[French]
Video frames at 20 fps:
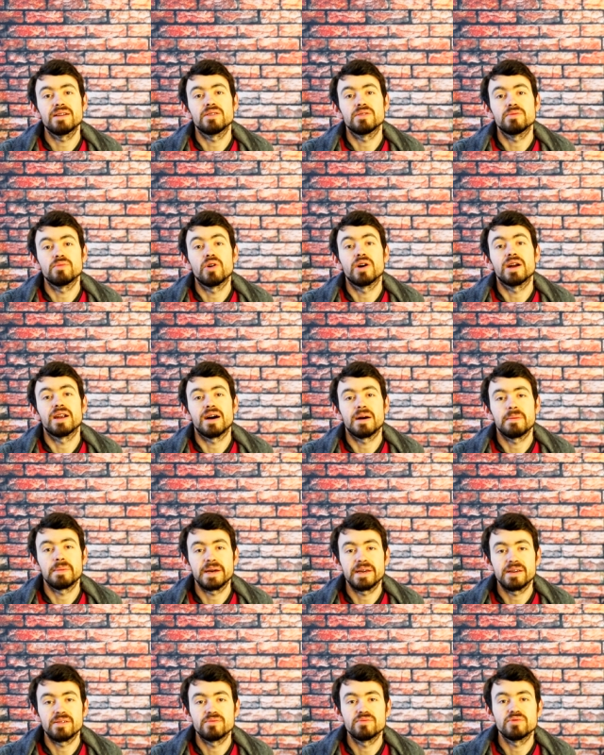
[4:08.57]
Euh, bon, alors
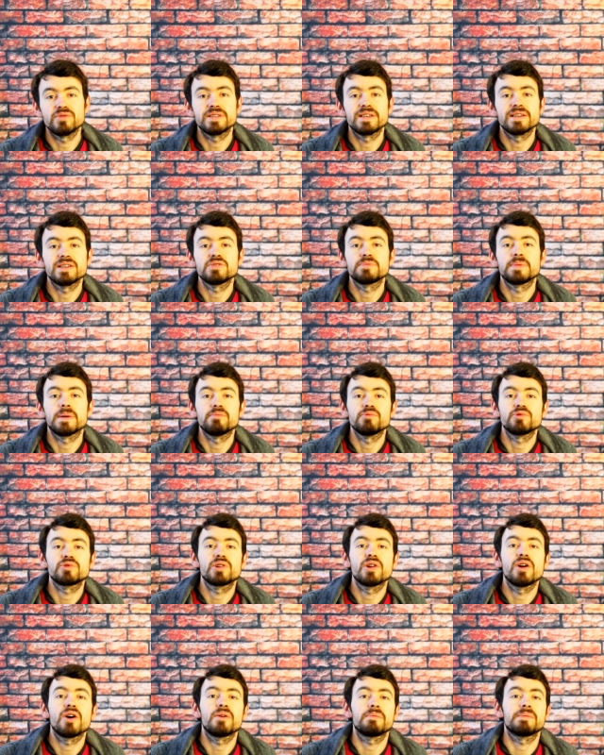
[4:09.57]
après, vous le savez, je suis pas
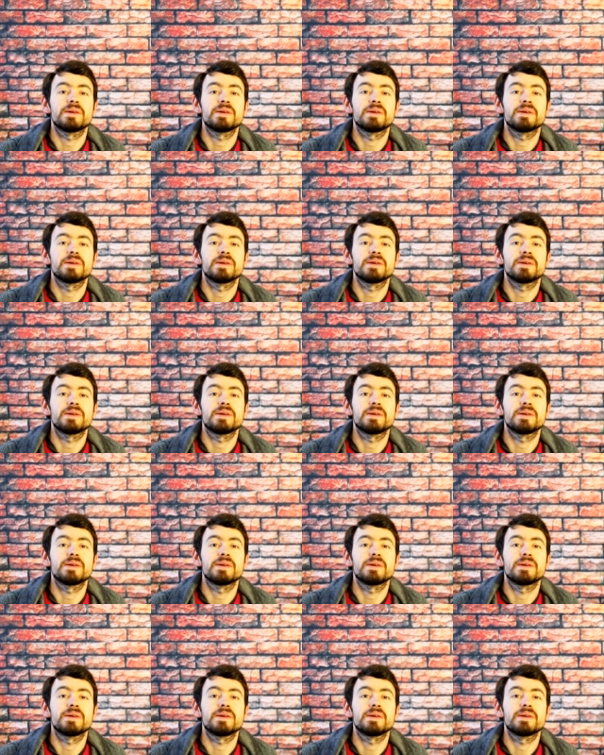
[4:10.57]
musclore,